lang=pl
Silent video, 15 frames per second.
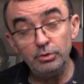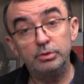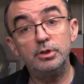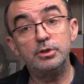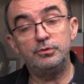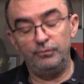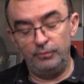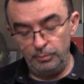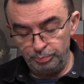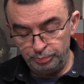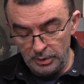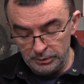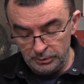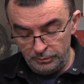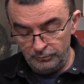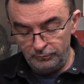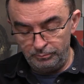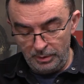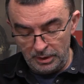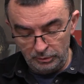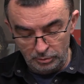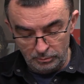to też wypłat w
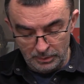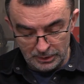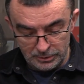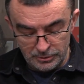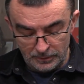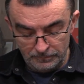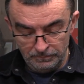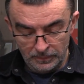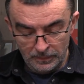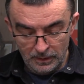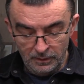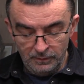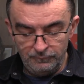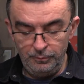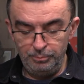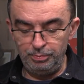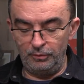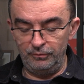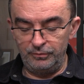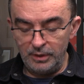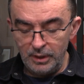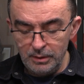bankomacie.
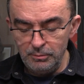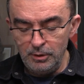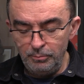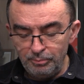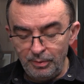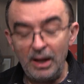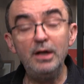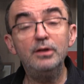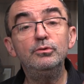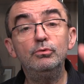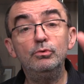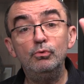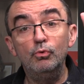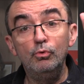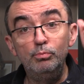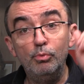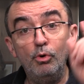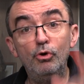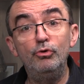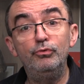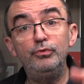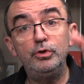Wypowiemy Panu
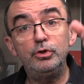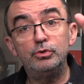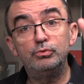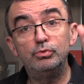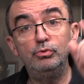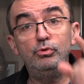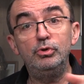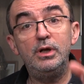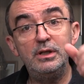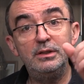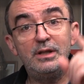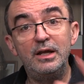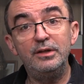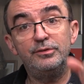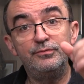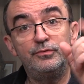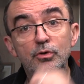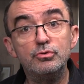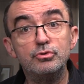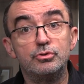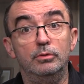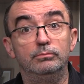umowy, które nas
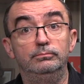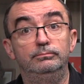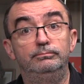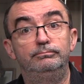wiążą.